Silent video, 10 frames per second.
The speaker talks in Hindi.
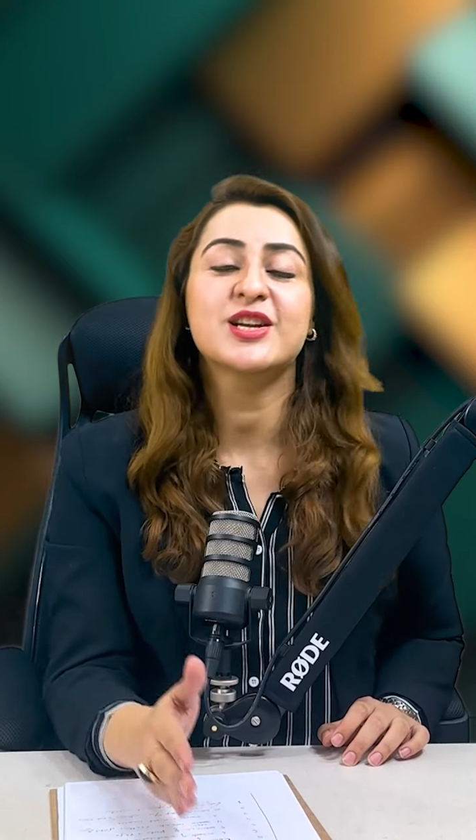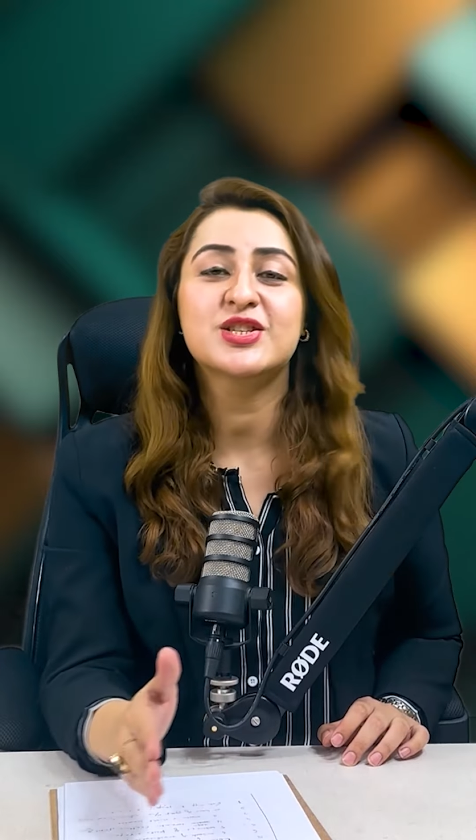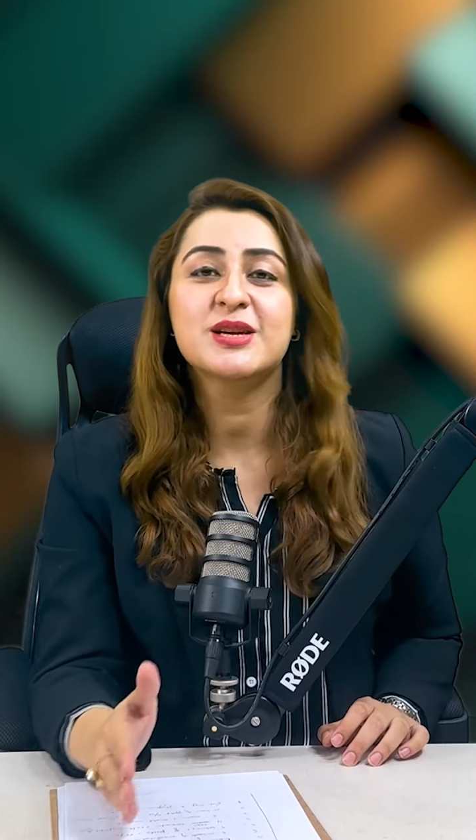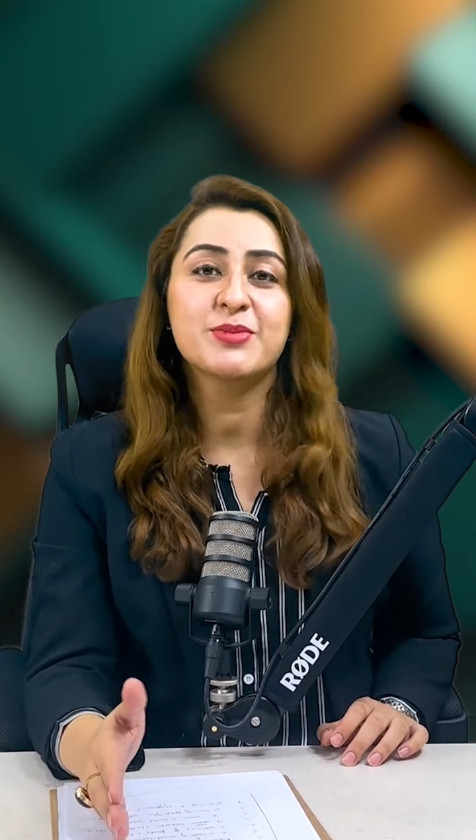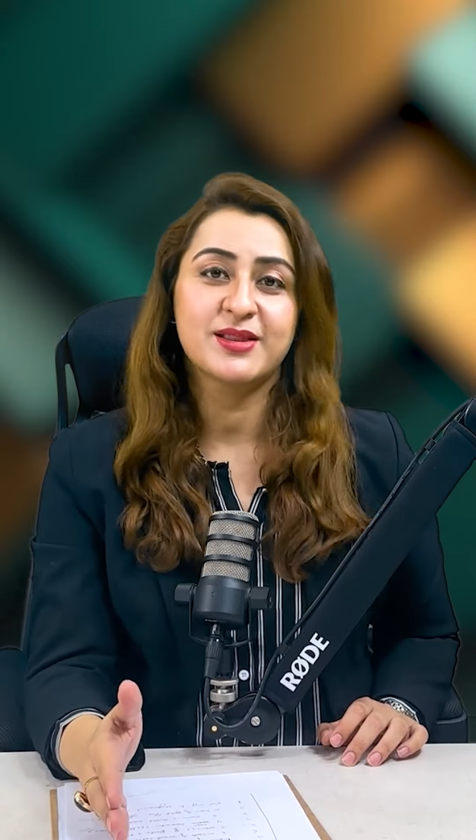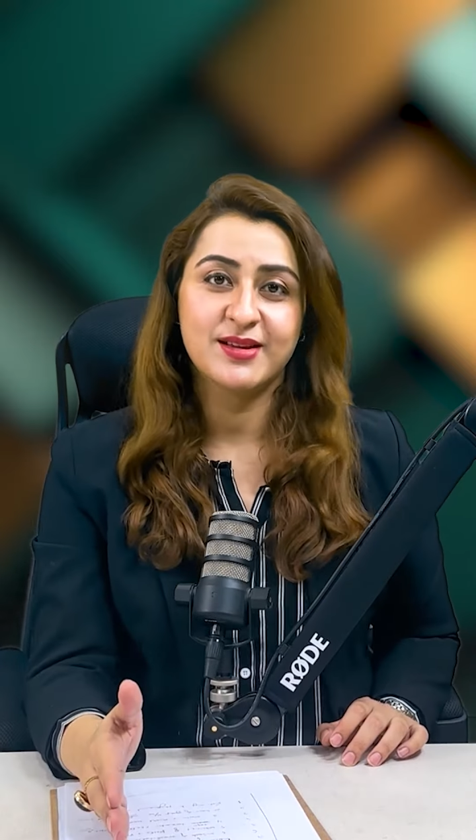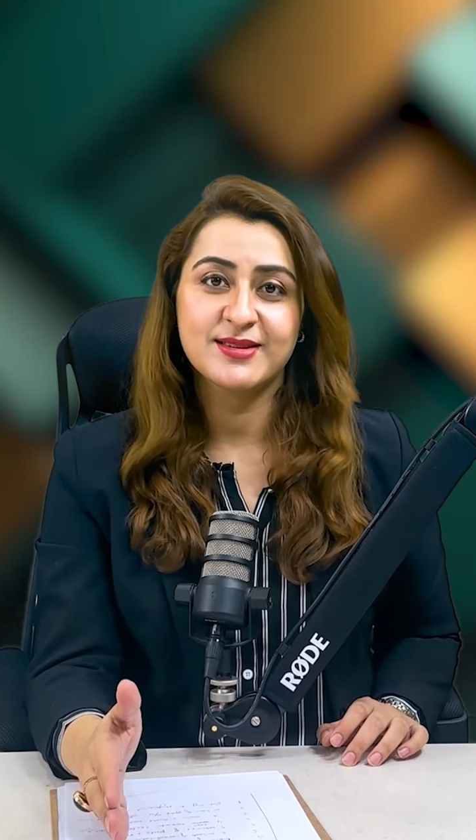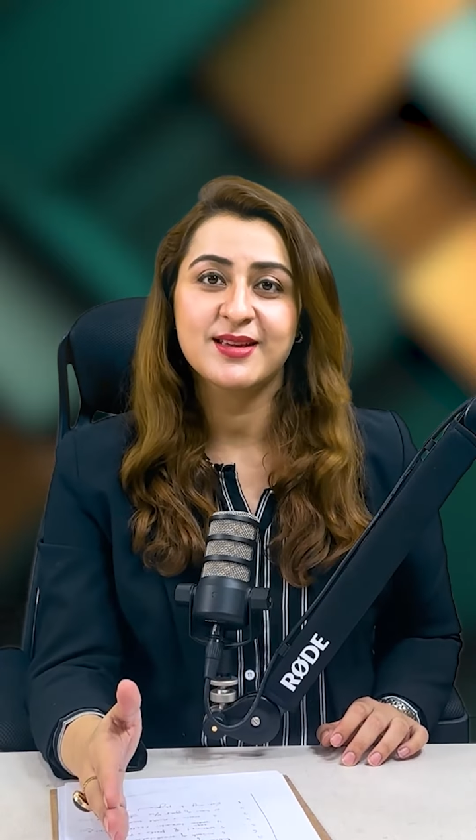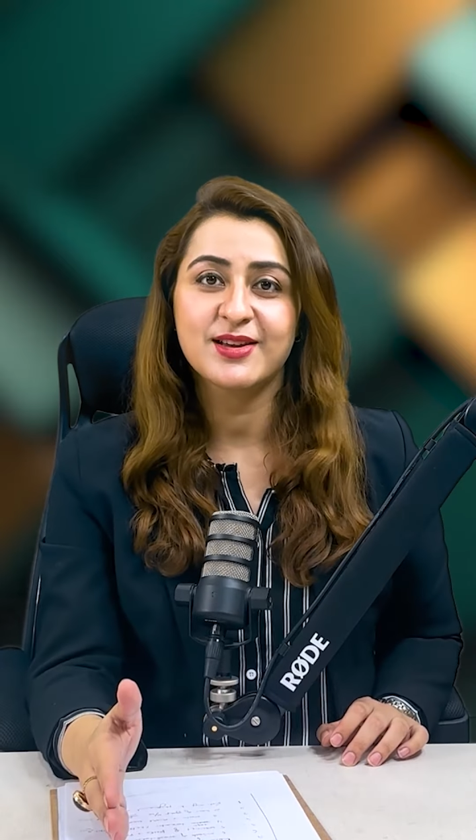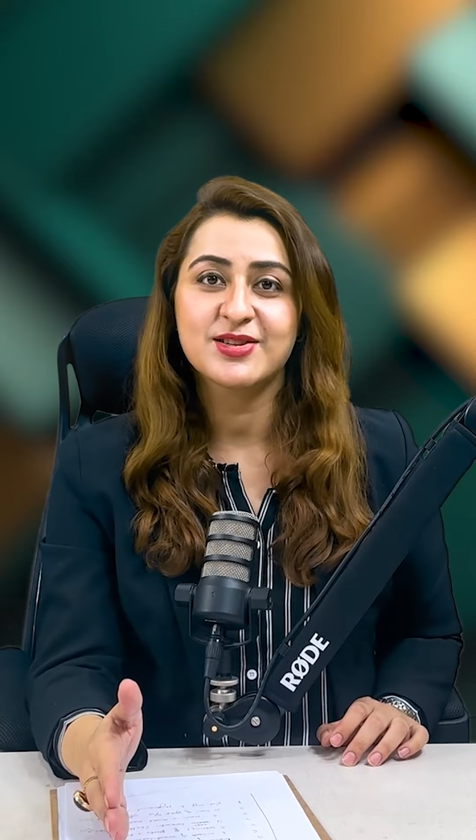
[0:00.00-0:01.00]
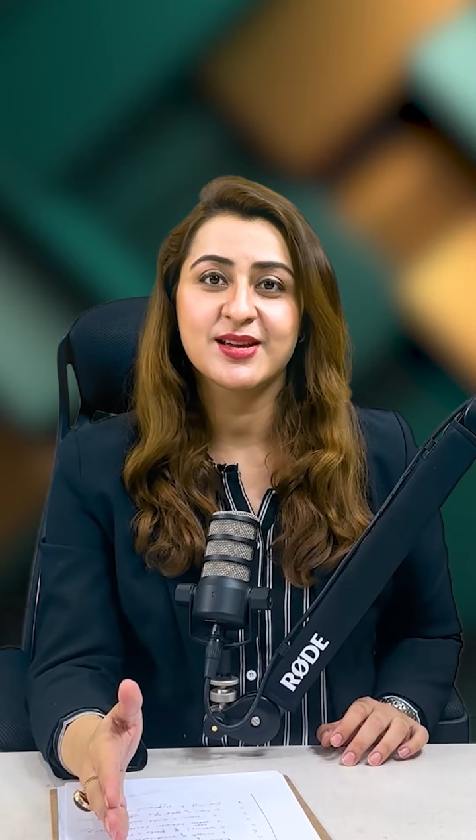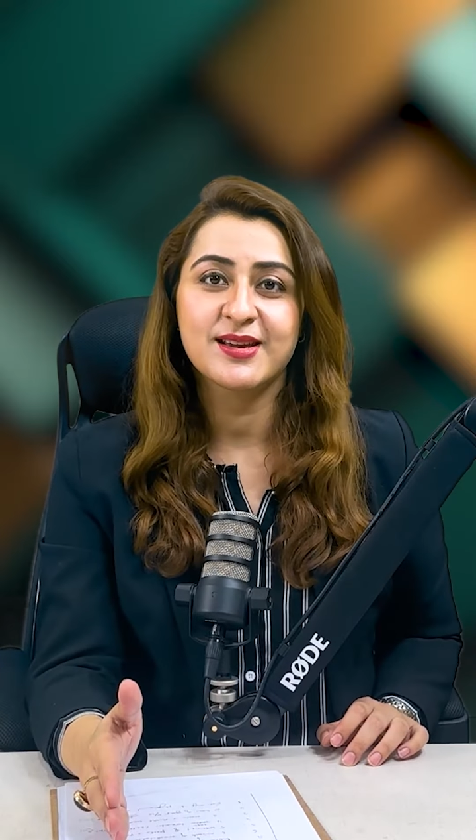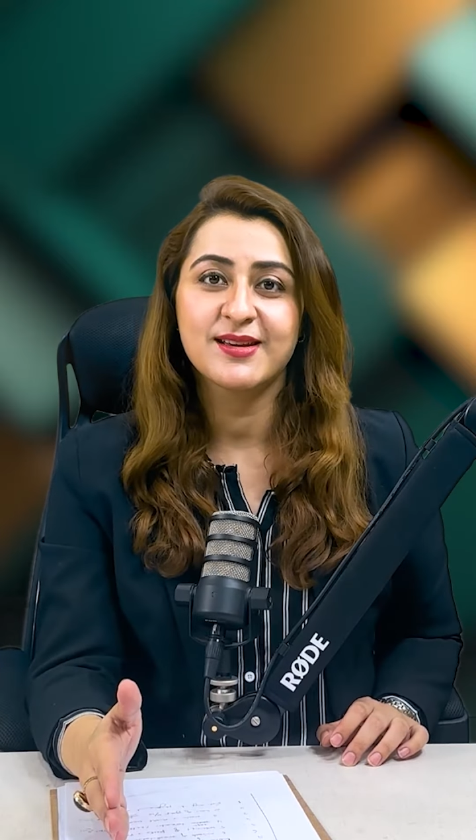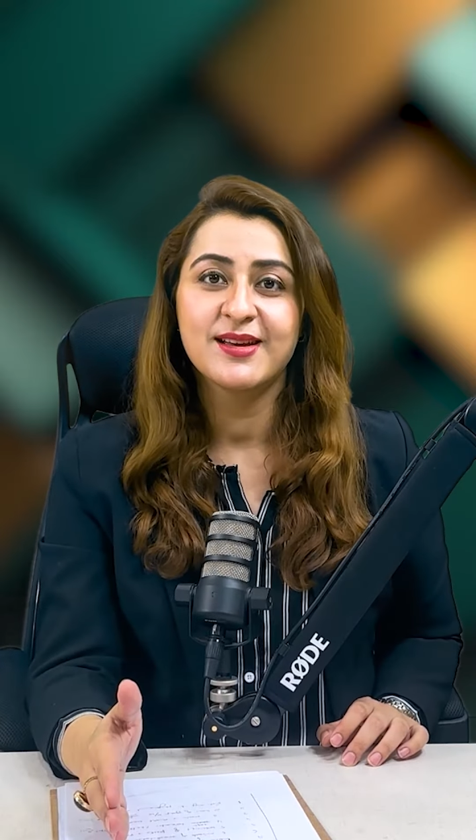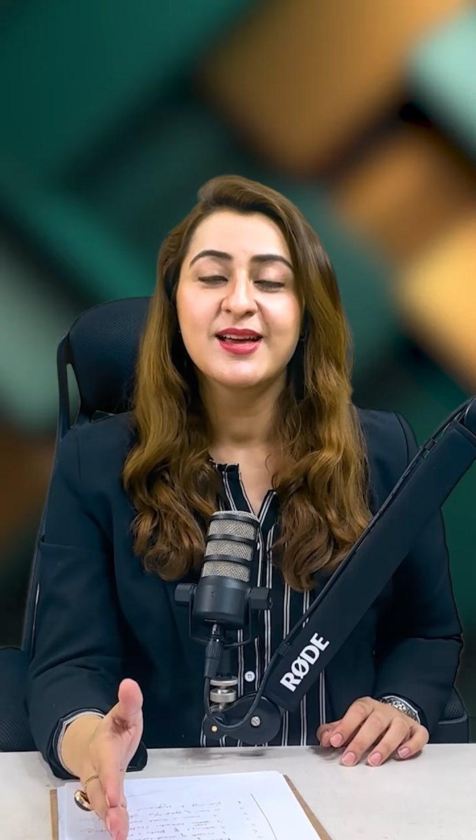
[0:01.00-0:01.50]
अच्छे मर्द का साथ
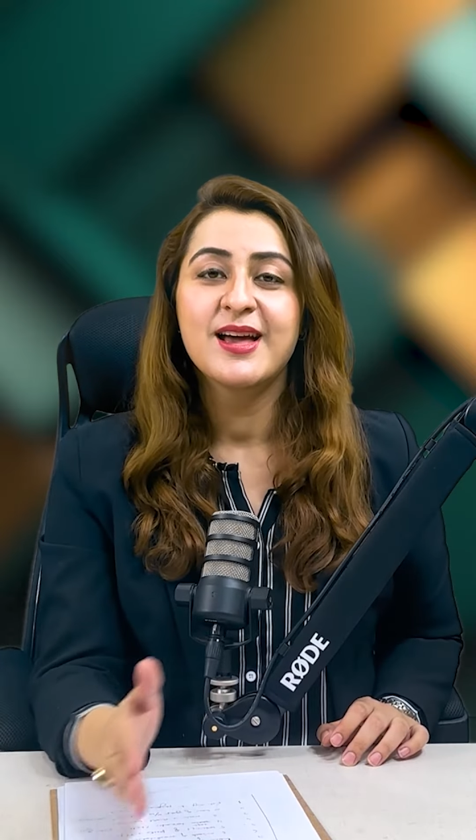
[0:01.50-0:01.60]
चाहिए